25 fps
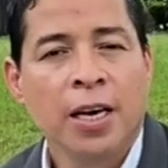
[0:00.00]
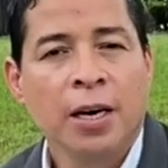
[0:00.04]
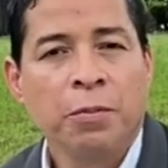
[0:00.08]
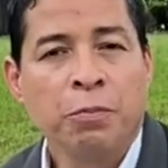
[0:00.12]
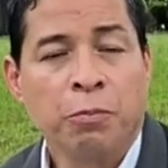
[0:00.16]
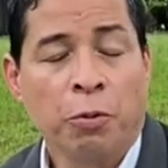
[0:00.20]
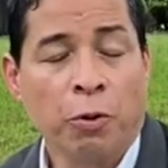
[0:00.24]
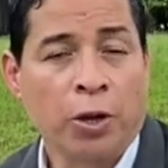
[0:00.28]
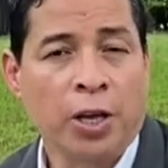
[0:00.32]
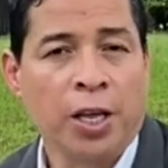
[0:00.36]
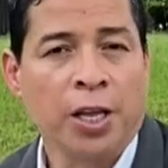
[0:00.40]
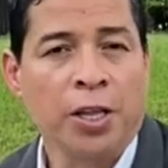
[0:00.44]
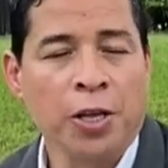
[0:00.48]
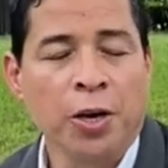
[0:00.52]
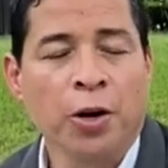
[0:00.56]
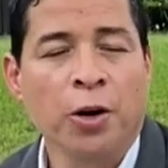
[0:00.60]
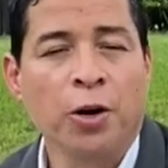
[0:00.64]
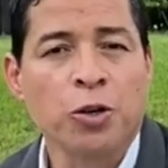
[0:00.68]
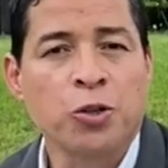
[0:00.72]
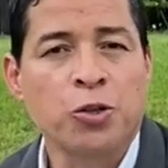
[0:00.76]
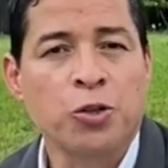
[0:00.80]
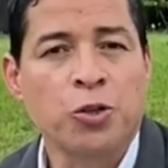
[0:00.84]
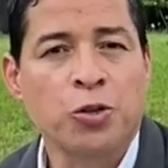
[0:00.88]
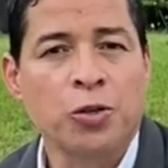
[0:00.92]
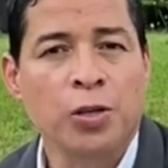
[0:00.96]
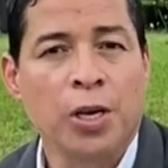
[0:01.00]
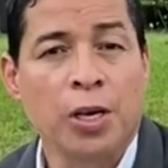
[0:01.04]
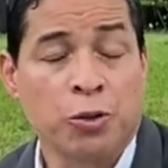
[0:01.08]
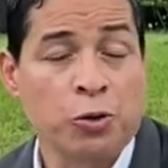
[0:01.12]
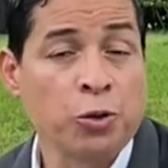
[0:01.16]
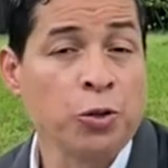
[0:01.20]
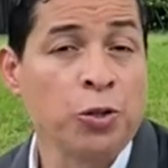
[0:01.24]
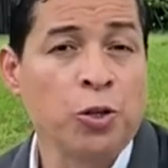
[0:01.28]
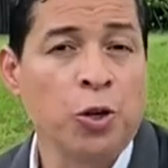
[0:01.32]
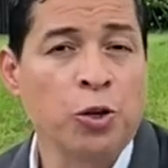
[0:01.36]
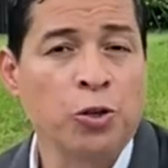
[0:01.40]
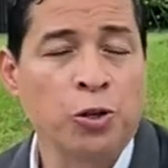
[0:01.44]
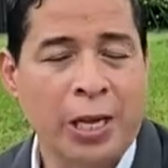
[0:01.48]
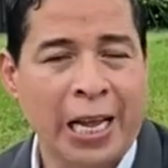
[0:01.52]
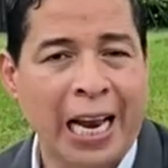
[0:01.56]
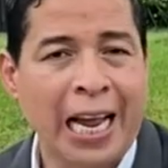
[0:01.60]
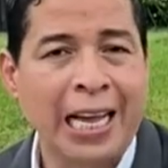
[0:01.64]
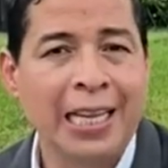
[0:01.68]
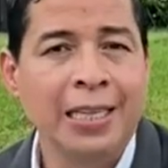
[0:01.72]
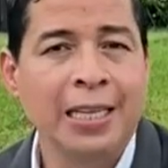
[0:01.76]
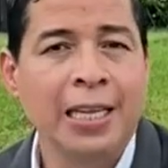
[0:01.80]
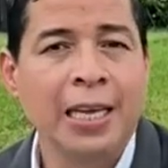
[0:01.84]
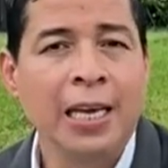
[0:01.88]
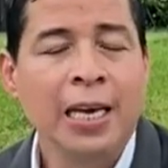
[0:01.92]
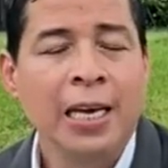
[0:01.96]
porque Dios es un Dios
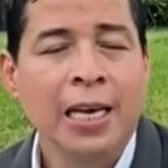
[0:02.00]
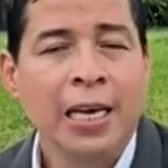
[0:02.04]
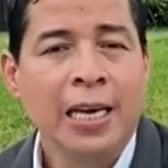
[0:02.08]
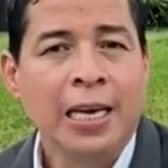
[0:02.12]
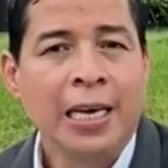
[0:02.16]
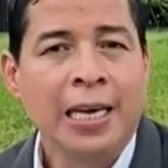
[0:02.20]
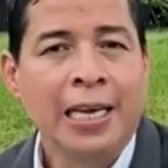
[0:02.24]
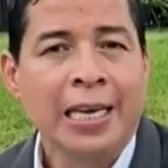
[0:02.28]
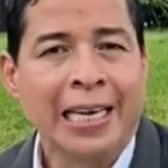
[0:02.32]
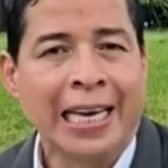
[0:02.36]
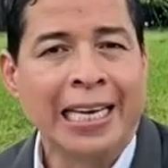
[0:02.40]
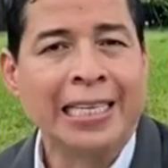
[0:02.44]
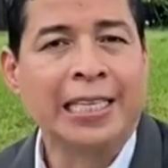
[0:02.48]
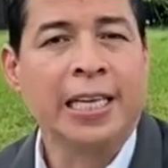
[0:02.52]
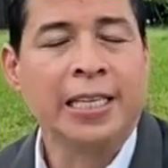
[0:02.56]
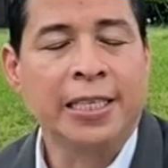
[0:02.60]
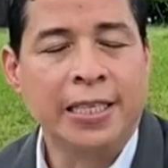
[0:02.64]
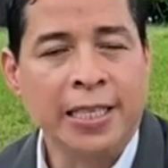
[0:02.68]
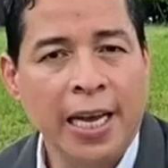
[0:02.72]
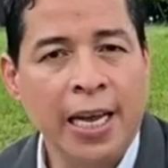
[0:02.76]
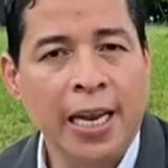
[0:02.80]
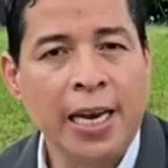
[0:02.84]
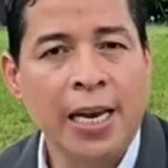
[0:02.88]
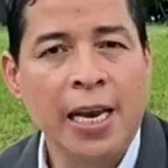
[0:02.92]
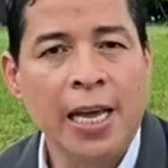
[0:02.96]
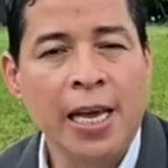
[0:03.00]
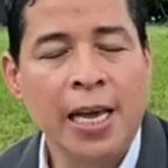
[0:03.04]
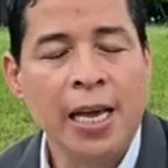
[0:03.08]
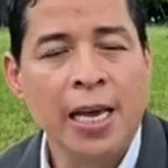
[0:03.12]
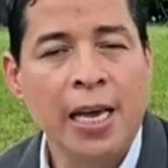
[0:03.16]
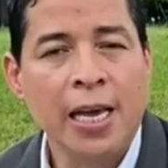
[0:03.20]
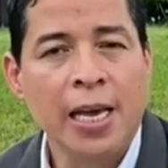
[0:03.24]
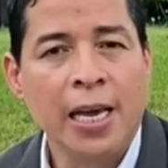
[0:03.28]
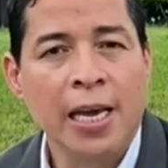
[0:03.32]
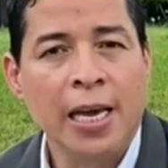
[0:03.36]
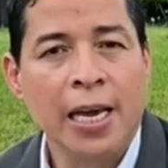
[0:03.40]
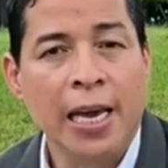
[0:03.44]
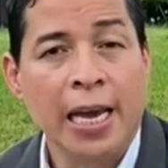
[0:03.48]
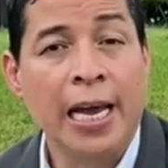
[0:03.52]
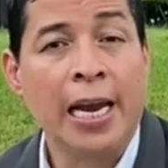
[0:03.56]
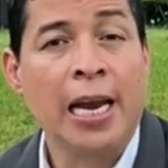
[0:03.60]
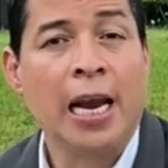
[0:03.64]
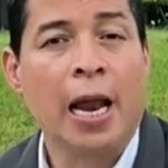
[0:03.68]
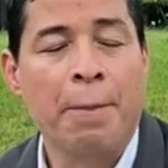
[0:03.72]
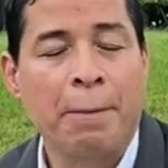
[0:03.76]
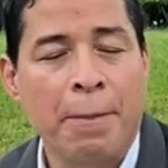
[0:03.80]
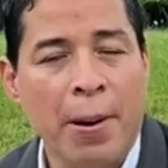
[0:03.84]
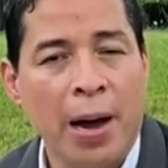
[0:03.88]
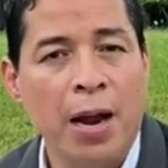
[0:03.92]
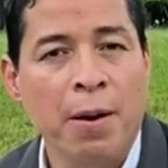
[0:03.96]
grande que te tiene en la
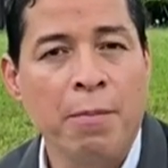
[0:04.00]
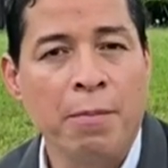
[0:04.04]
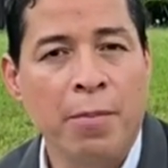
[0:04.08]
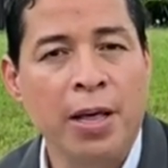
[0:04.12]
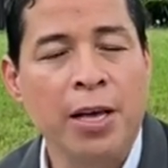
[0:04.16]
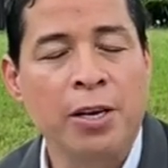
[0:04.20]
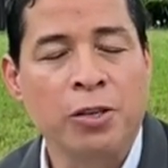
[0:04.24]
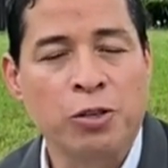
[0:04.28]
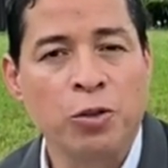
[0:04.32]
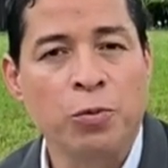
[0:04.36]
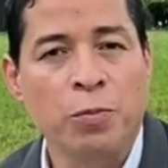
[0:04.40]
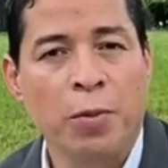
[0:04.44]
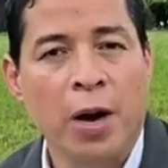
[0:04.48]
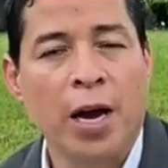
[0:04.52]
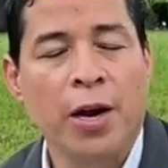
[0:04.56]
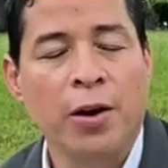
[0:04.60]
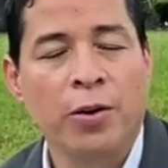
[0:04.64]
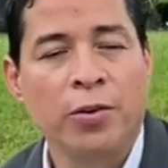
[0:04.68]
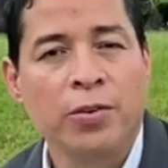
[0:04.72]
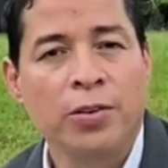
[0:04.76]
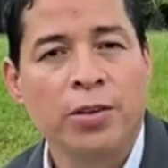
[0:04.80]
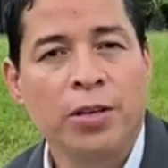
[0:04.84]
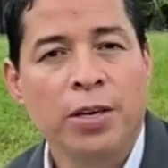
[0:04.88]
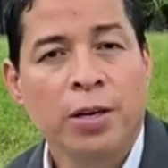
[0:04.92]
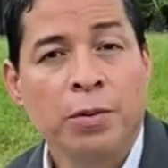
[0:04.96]
palma de su mano,